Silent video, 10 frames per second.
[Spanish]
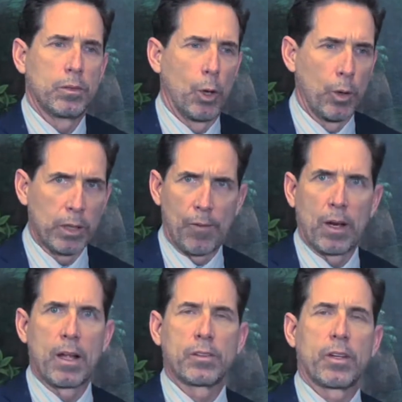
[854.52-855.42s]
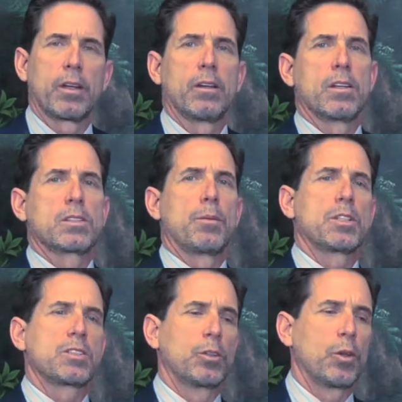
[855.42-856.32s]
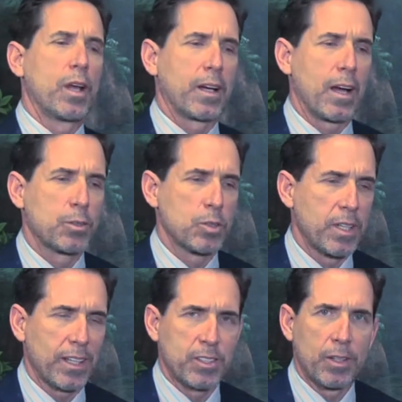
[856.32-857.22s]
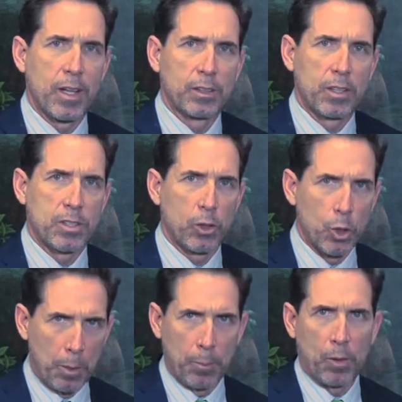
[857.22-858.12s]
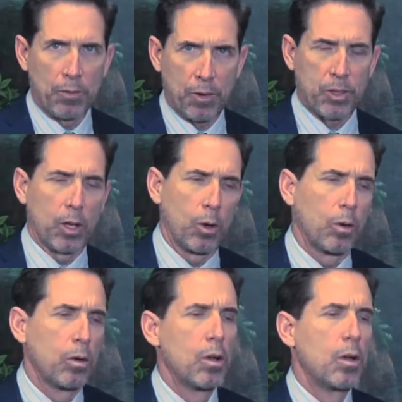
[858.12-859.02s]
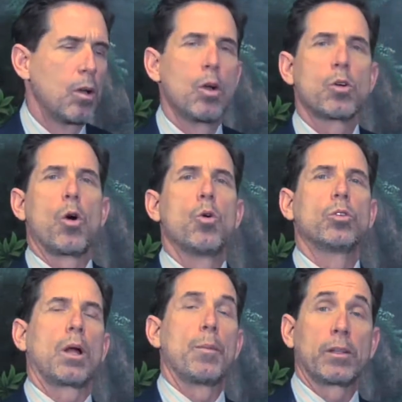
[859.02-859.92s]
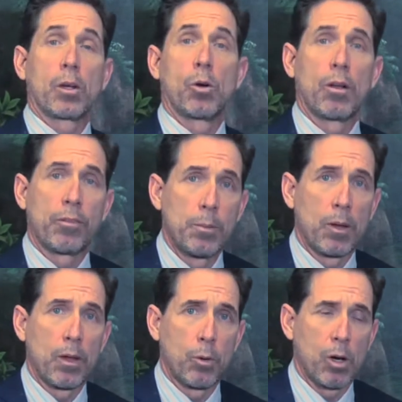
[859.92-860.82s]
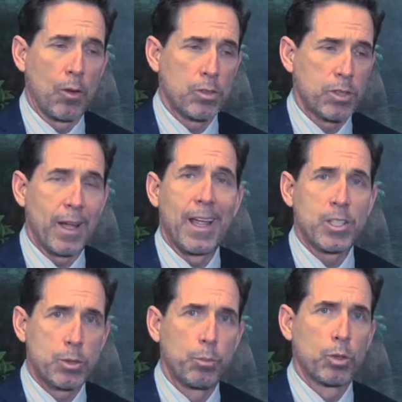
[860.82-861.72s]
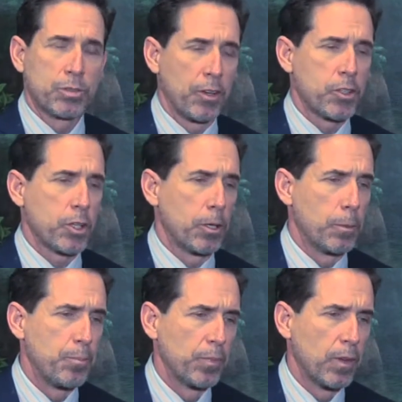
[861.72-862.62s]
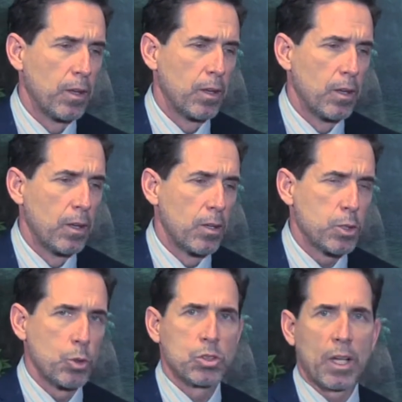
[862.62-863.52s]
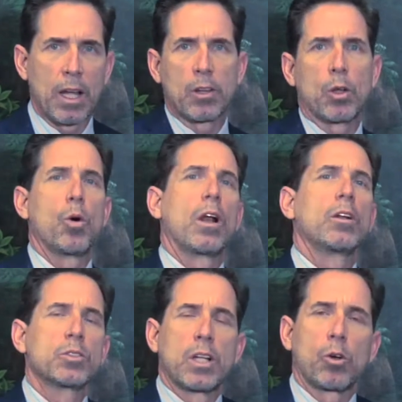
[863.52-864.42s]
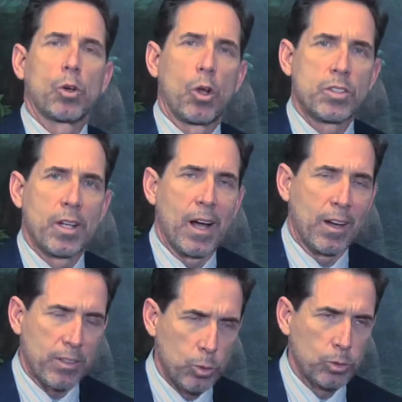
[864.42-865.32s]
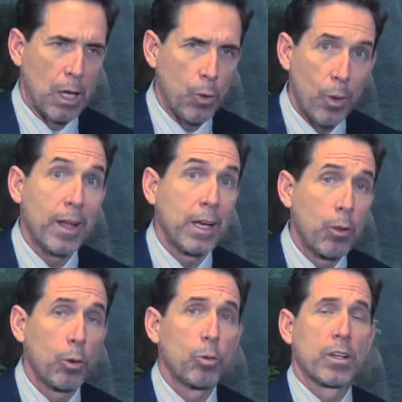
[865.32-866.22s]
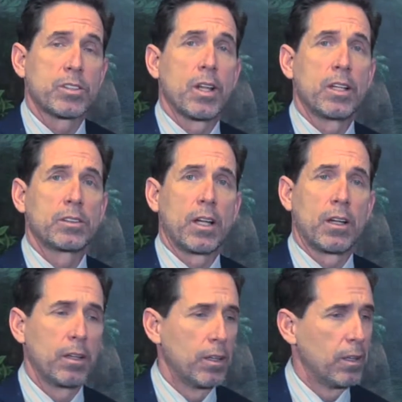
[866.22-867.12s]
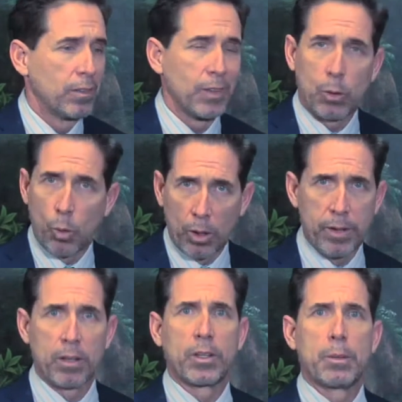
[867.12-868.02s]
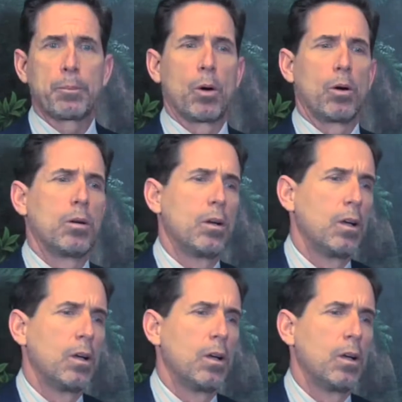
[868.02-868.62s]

de hoy en adelante estamos haciendo ya casos de accidentes en Human Madei Fasano conjuntamente con la firma de abogados de H. Bruce Fisher. Si usted o alguien que usted conoce ha resultado herido en un accidente de cualquier tipo,